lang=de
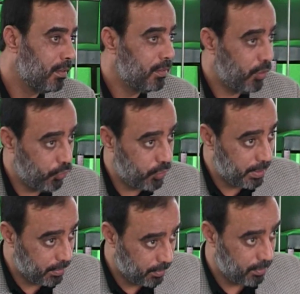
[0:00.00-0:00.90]
Die
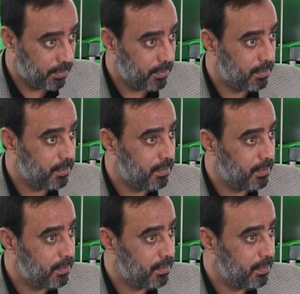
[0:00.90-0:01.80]
Djinn
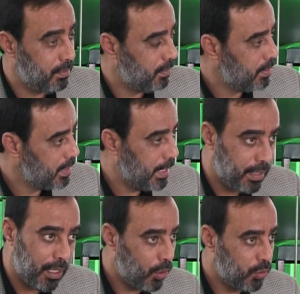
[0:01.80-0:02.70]

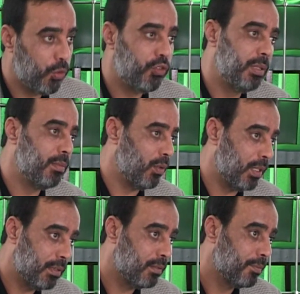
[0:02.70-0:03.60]
sehen auch durch die Mauer,
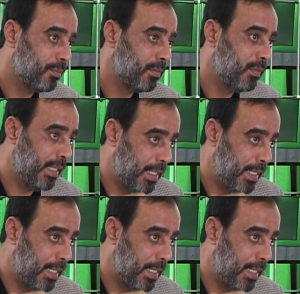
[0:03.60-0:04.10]
die